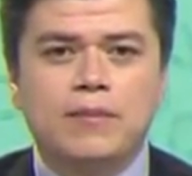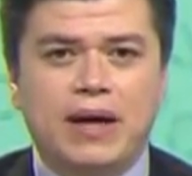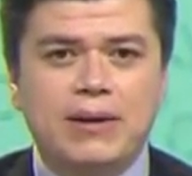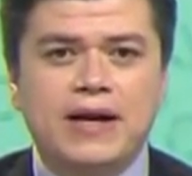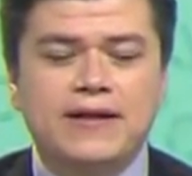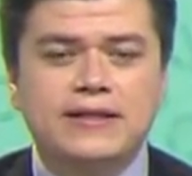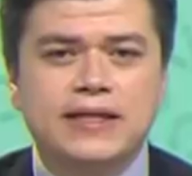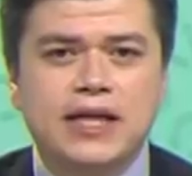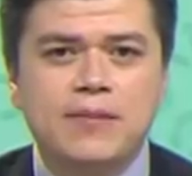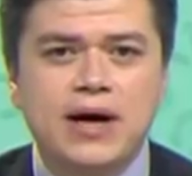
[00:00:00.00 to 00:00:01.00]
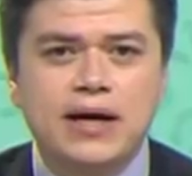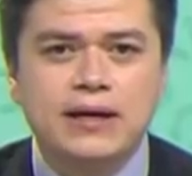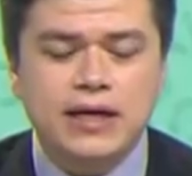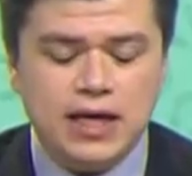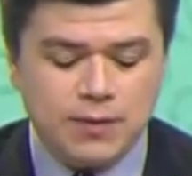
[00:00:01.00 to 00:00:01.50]
Para hablar de este tema,
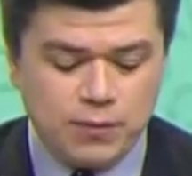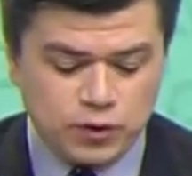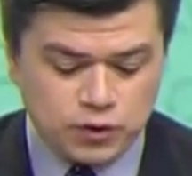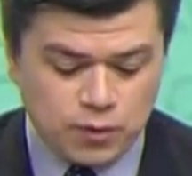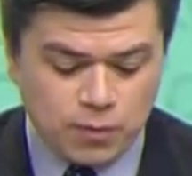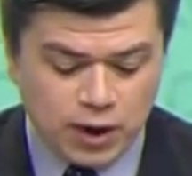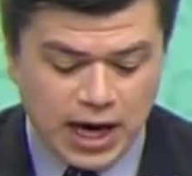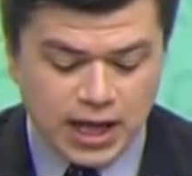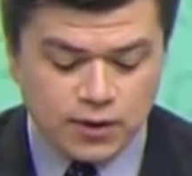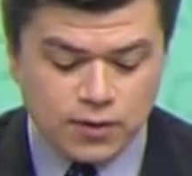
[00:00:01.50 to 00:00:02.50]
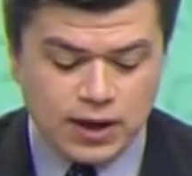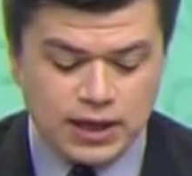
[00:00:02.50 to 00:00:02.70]
hemos convocado